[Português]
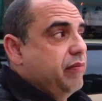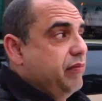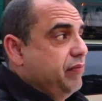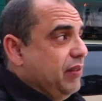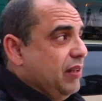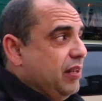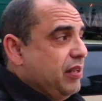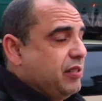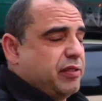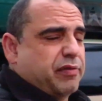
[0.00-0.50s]

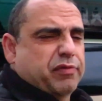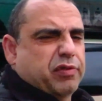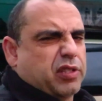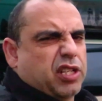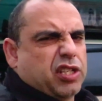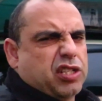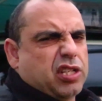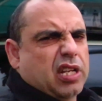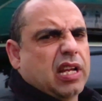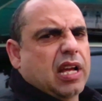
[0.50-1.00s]
falei assim, vou
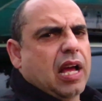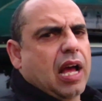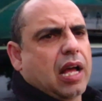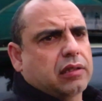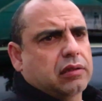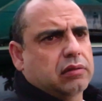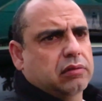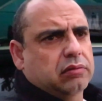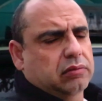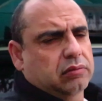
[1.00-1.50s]
deixar
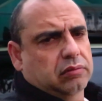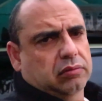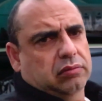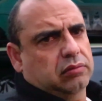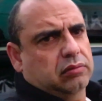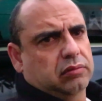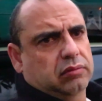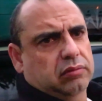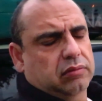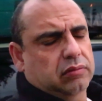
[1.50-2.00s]
ligado.
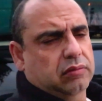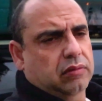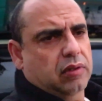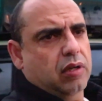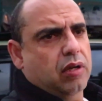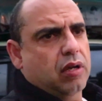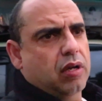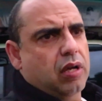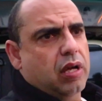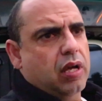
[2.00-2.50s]

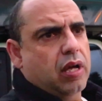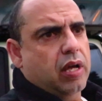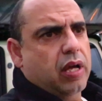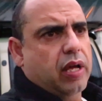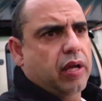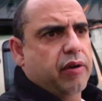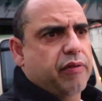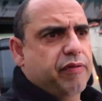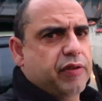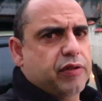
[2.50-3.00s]

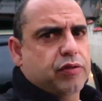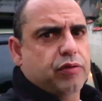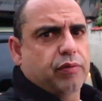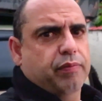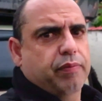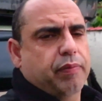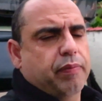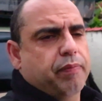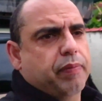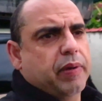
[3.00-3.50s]
Eu fiz um
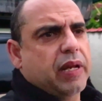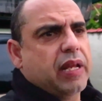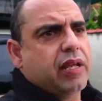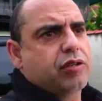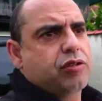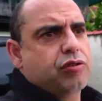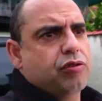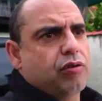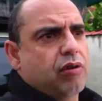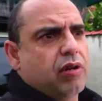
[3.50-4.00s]

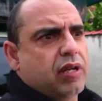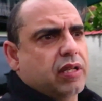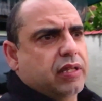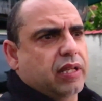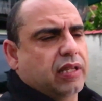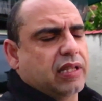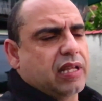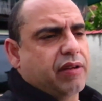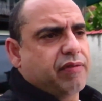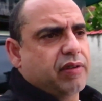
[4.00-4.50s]
print
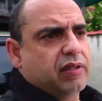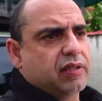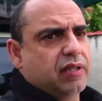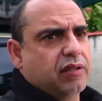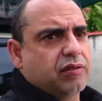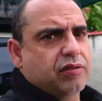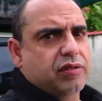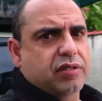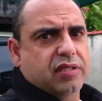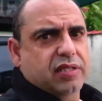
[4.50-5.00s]
ontem, estava
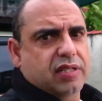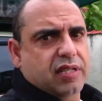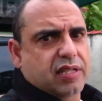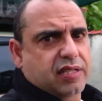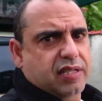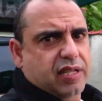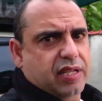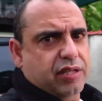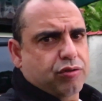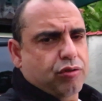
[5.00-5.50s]
dando
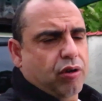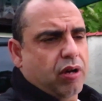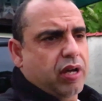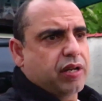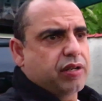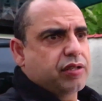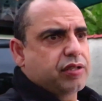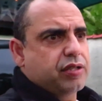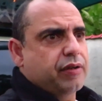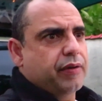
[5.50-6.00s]
16
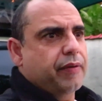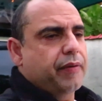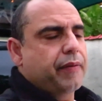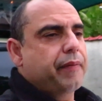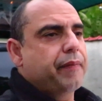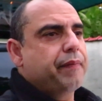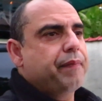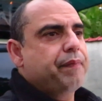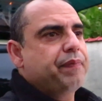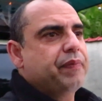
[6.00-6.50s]
horas.
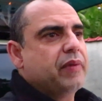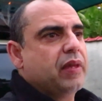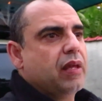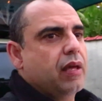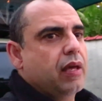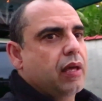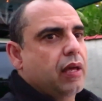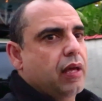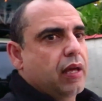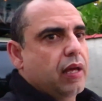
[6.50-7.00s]

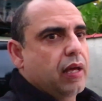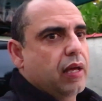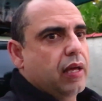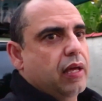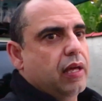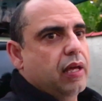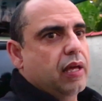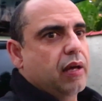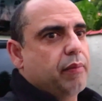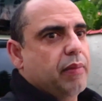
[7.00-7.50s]

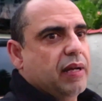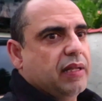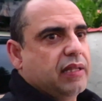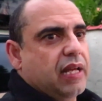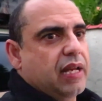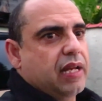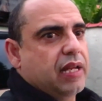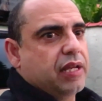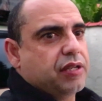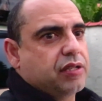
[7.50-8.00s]
E a
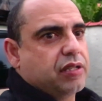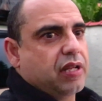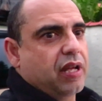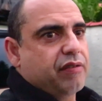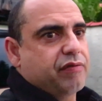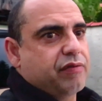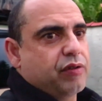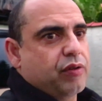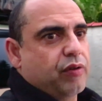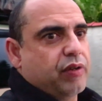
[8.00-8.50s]
bateria
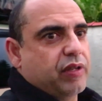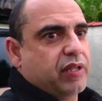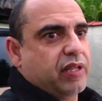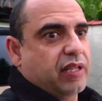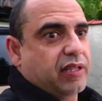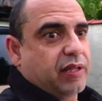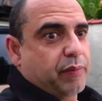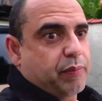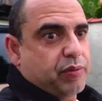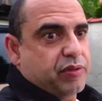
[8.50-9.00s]
estava em
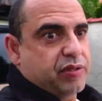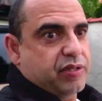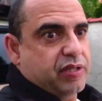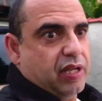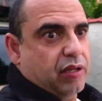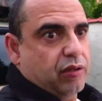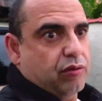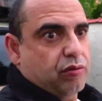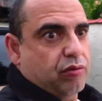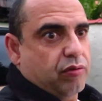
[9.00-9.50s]

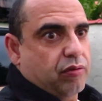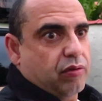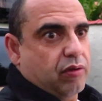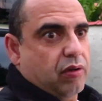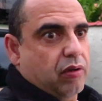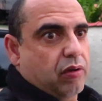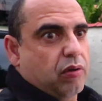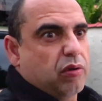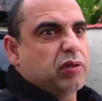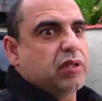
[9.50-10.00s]
80%.
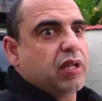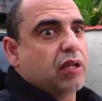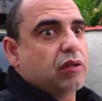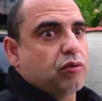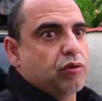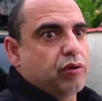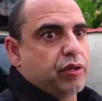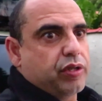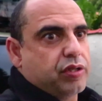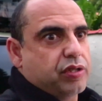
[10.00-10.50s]
Ontem à
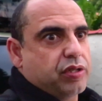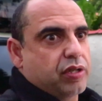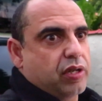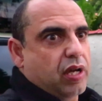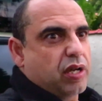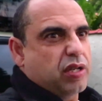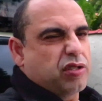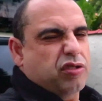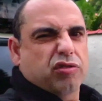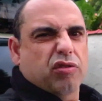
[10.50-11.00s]
noite,
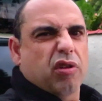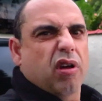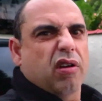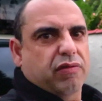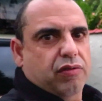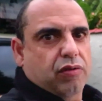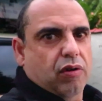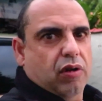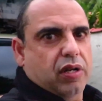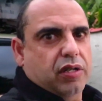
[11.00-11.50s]
às
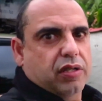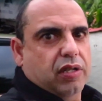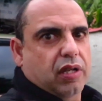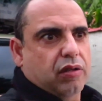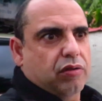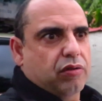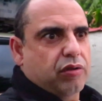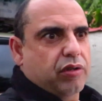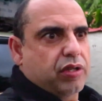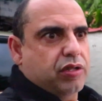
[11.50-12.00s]
9 horas da
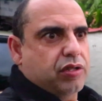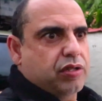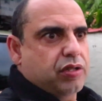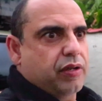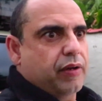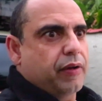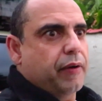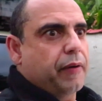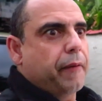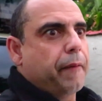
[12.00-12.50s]

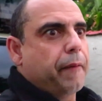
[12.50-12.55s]
noite.